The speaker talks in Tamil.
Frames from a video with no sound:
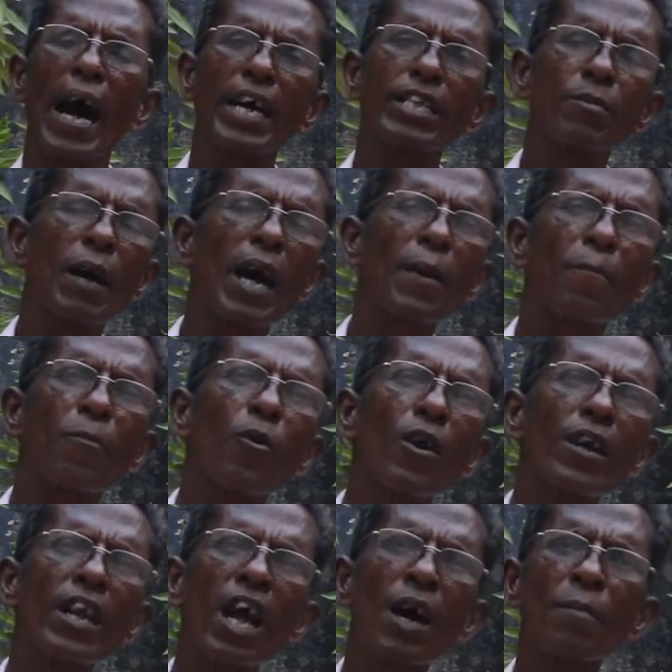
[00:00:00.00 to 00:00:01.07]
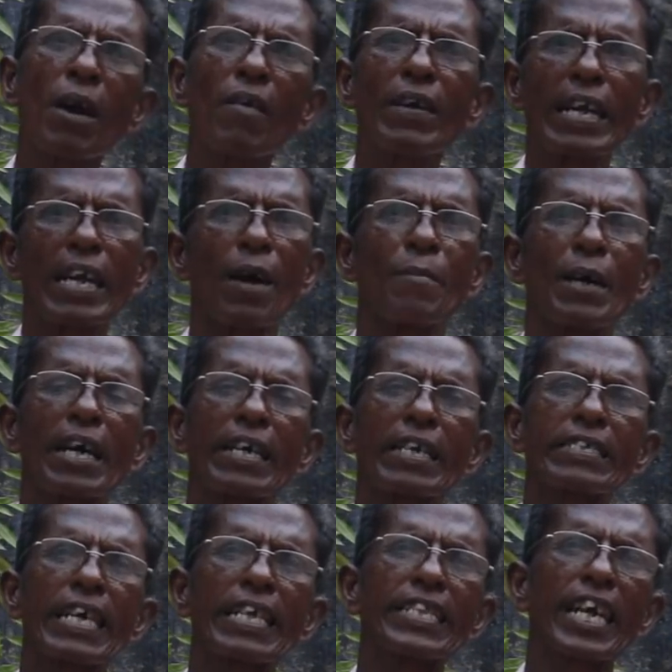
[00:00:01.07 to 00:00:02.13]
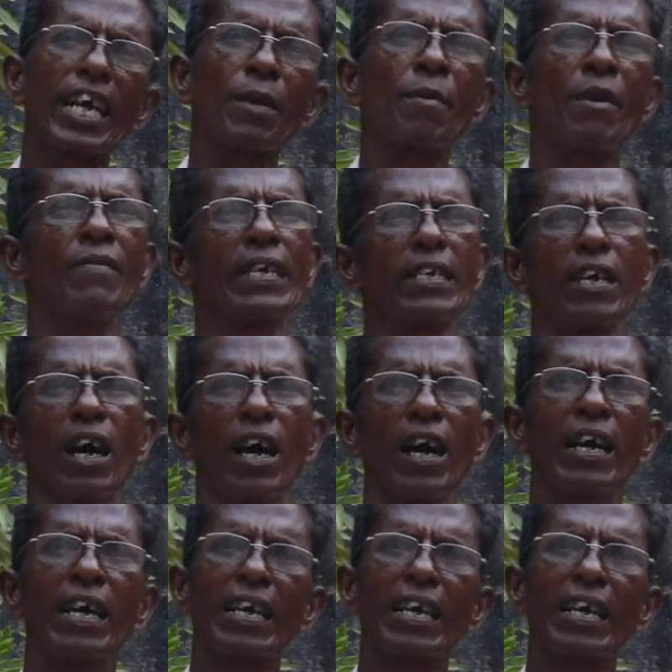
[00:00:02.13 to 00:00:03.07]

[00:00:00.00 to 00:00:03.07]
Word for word: அது மாதிரி போடலாமா வேணாமாங்கிற சந்தேகமே வேண்டாம்